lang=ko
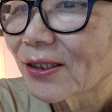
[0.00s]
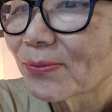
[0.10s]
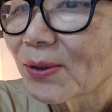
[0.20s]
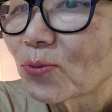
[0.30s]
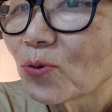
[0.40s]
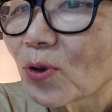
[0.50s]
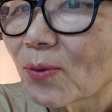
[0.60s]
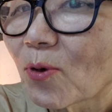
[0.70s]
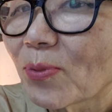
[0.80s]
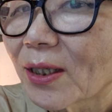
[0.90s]
점에 분노가
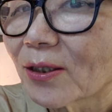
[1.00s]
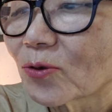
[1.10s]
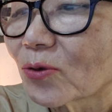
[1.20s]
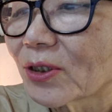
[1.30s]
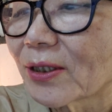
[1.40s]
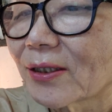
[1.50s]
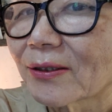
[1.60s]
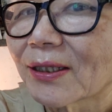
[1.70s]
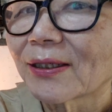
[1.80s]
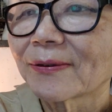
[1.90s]
폭발한 것으로 전해졌다.